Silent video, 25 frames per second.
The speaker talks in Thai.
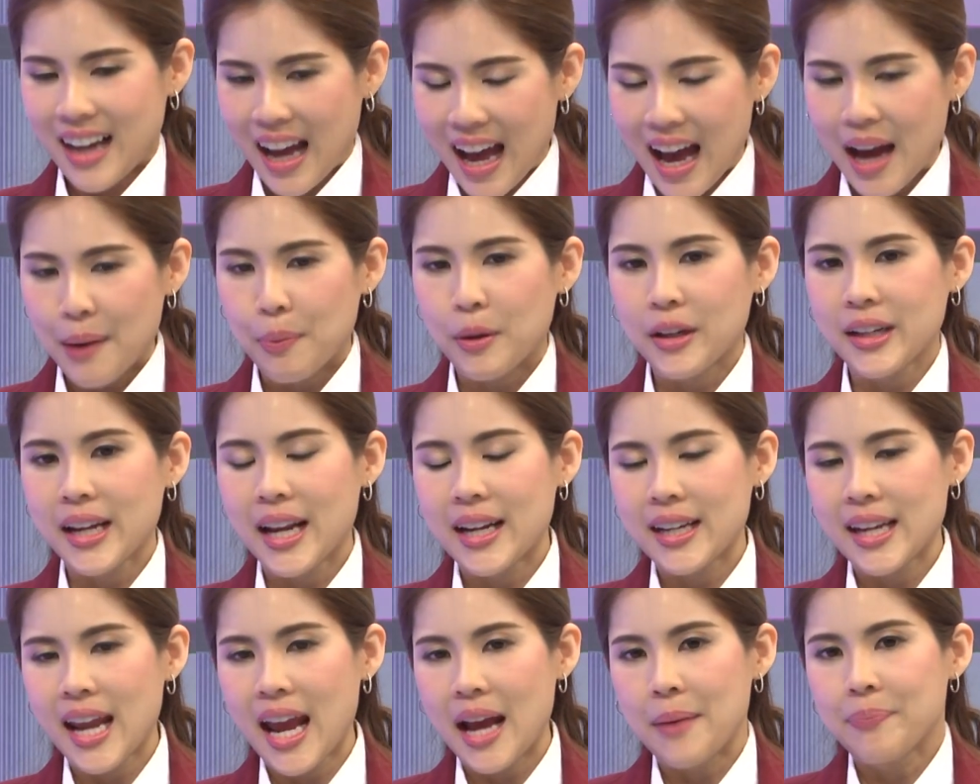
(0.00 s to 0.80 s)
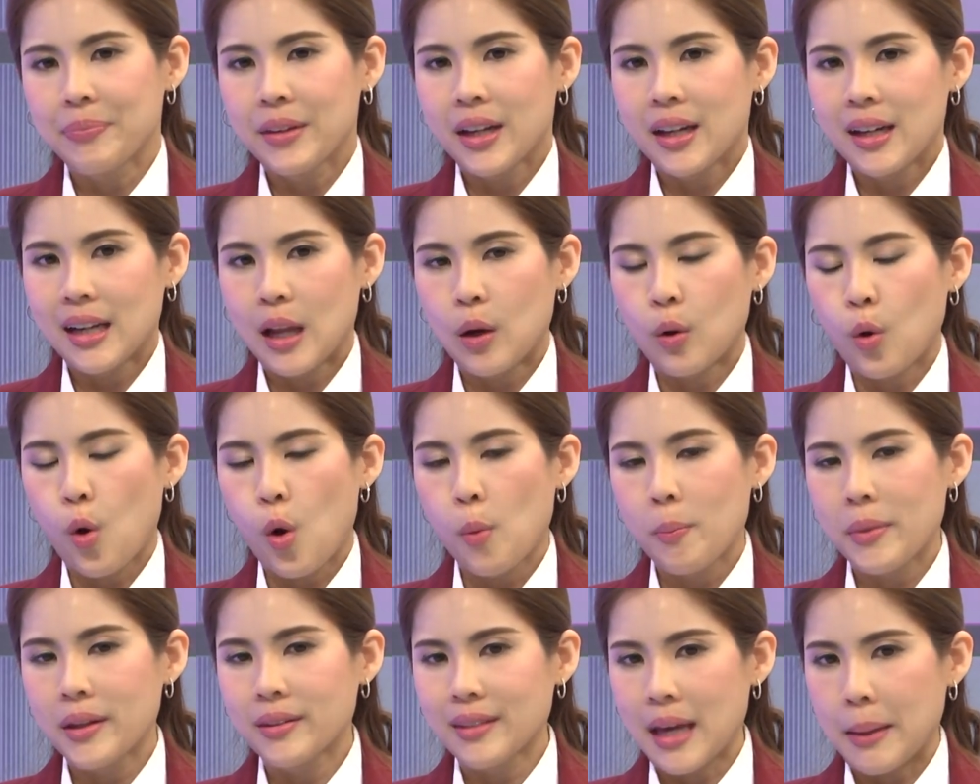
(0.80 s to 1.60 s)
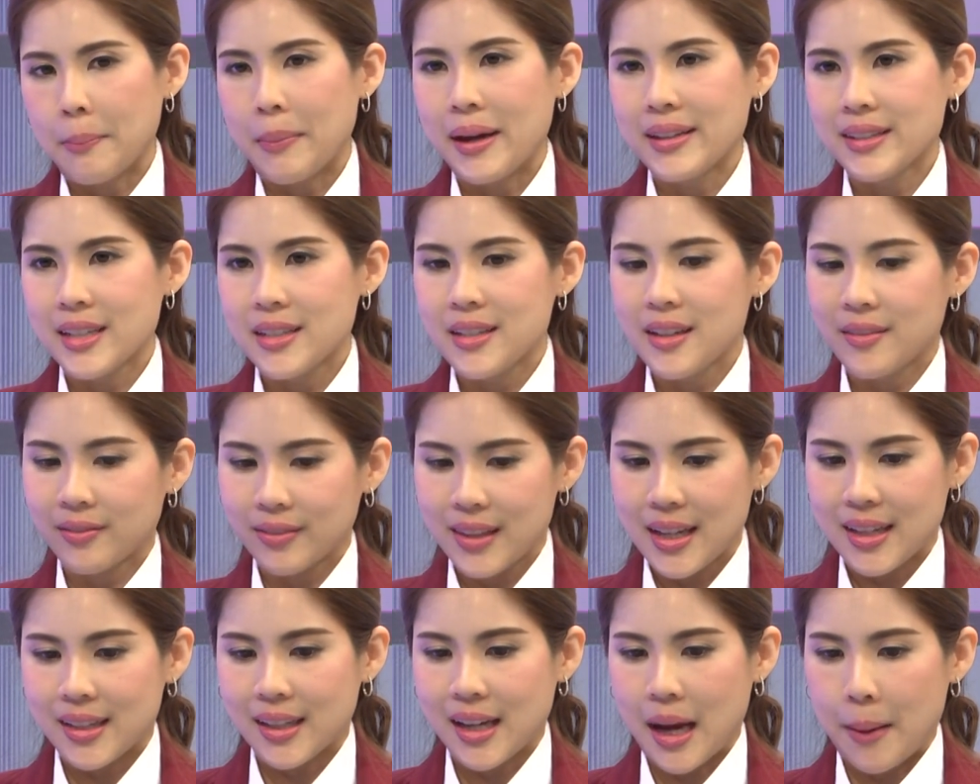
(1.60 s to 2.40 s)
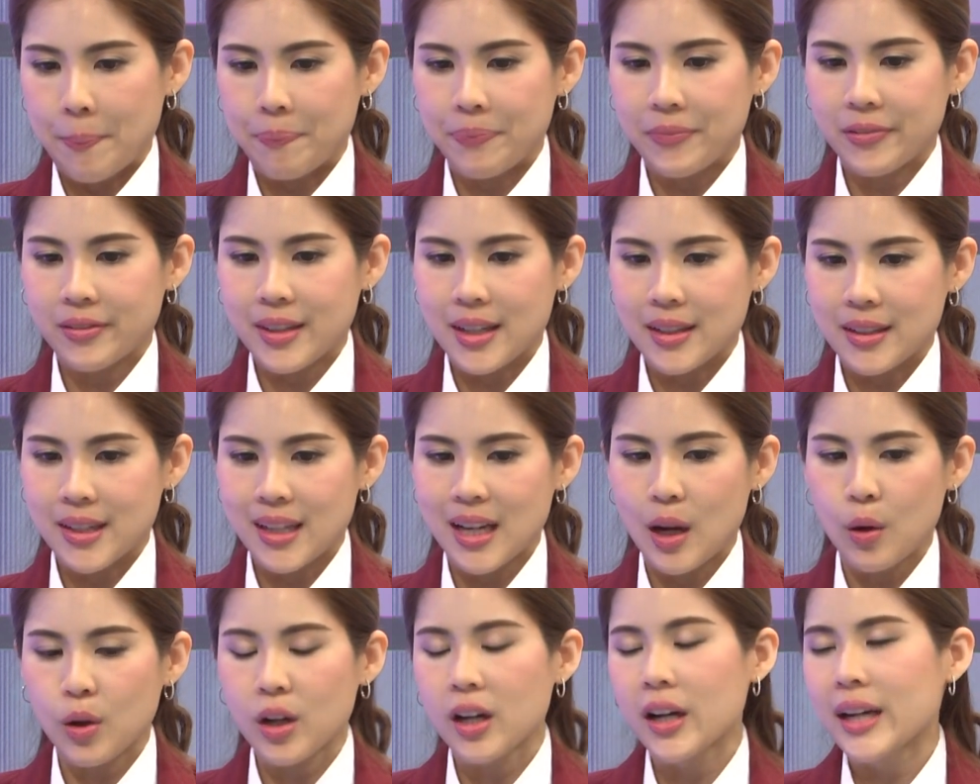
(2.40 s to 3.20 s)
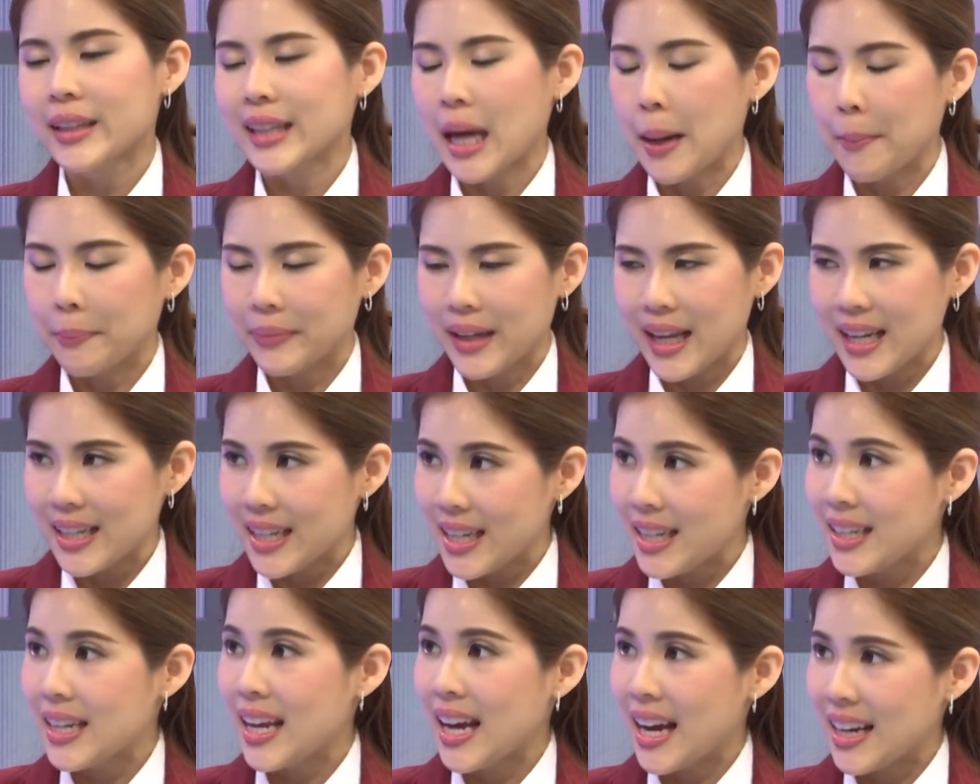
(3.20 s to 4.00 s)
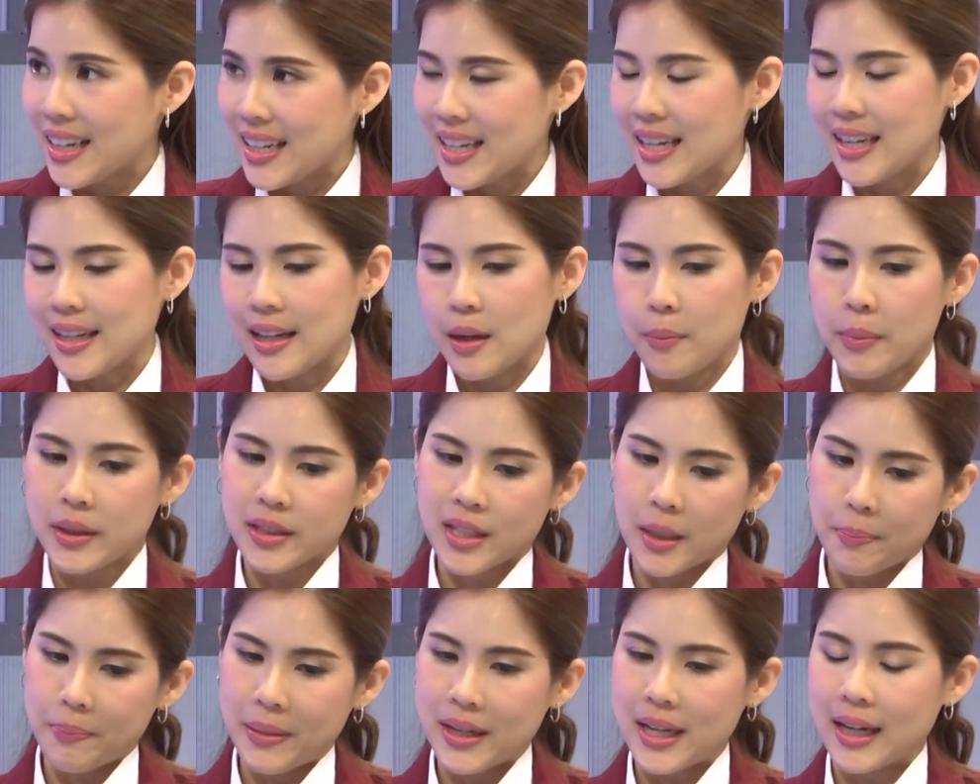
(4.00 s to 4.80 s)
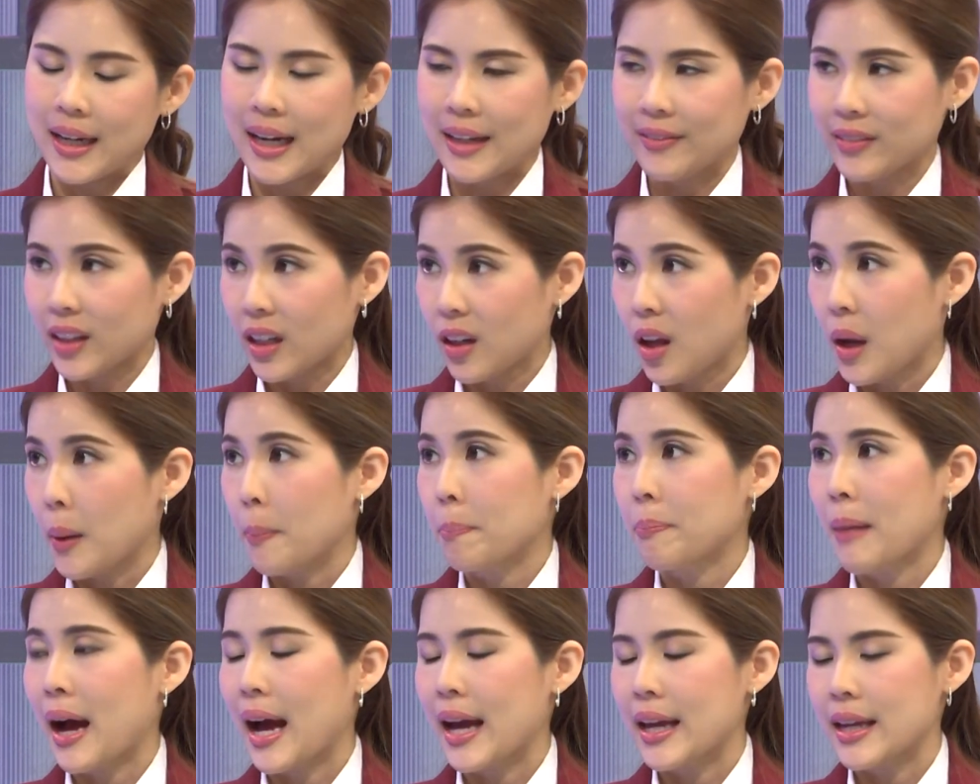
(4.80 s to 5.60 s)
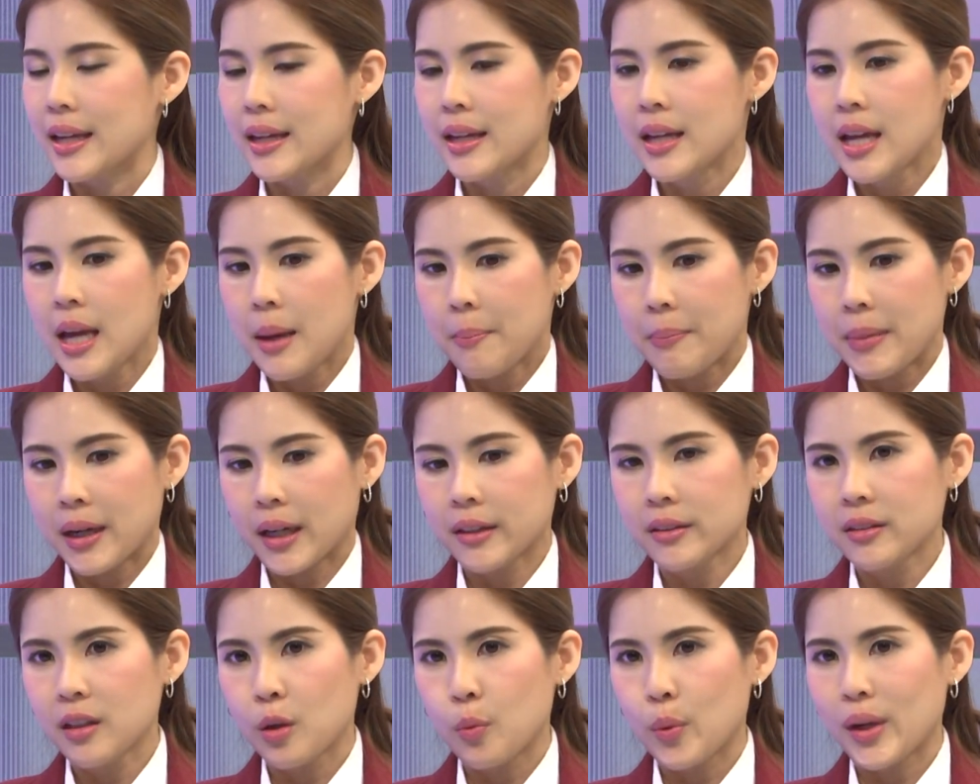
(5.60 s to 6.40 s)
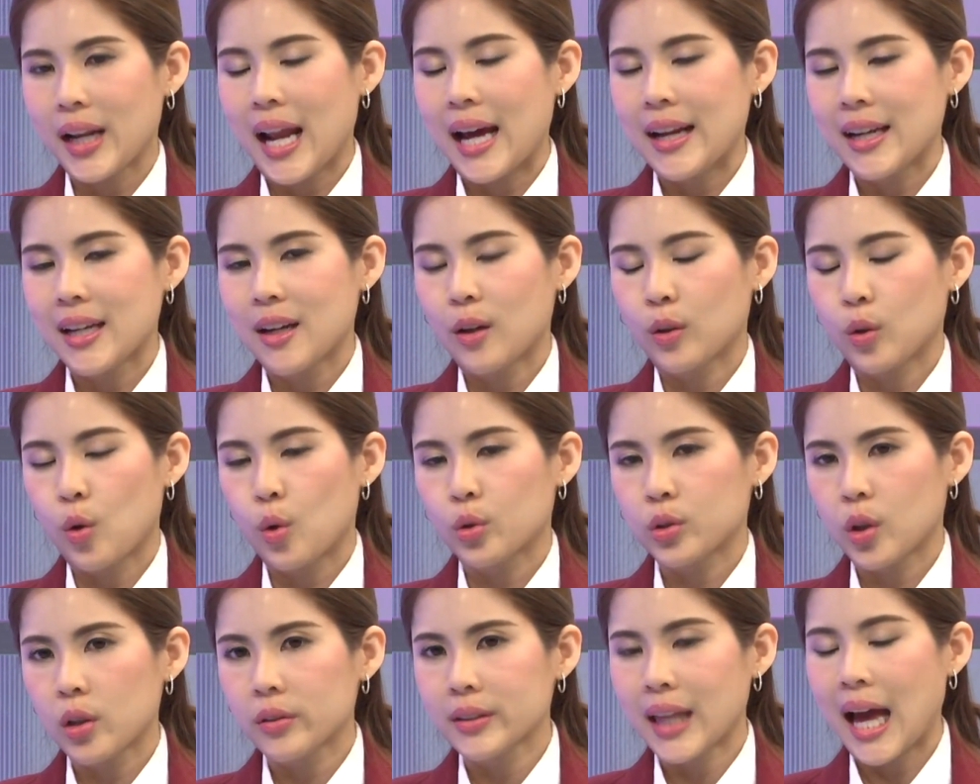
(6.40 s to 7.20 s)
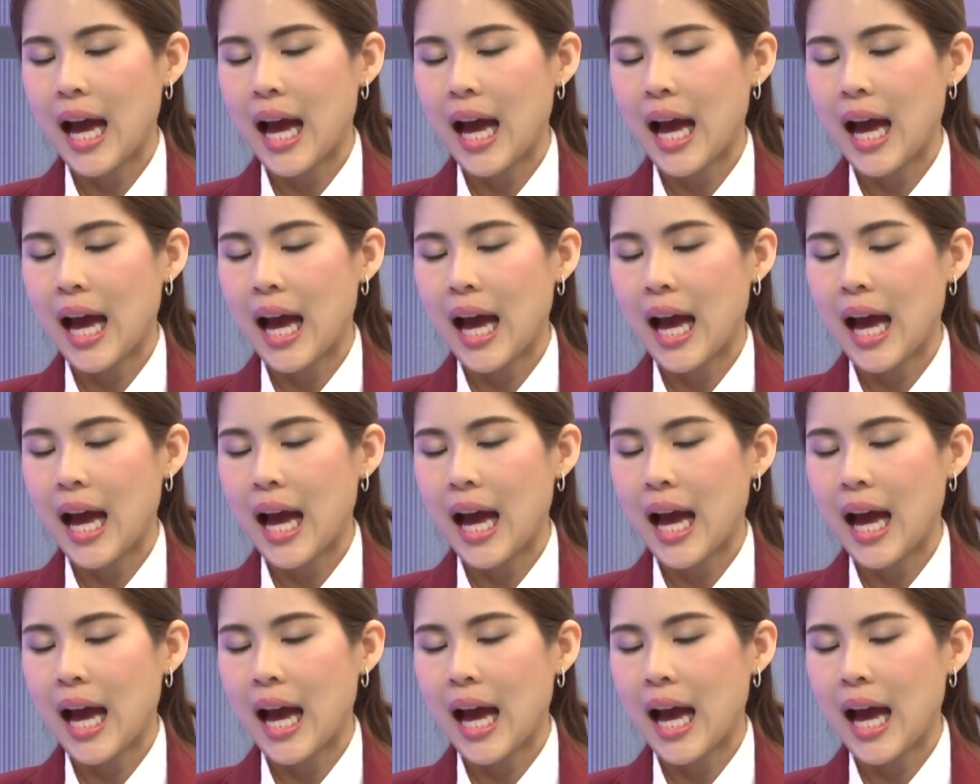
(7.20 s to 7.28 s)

ค่ะเพราะนั้นเนี่ยเราคงไม่สามารถจะยึดติดกับสิ่งที่เราเคยทำได้ดีในอดีตแล้วมันจะเป็นอย่างนั้นตลอดไปมันก็ถึงเวลาที่เราคงต้อง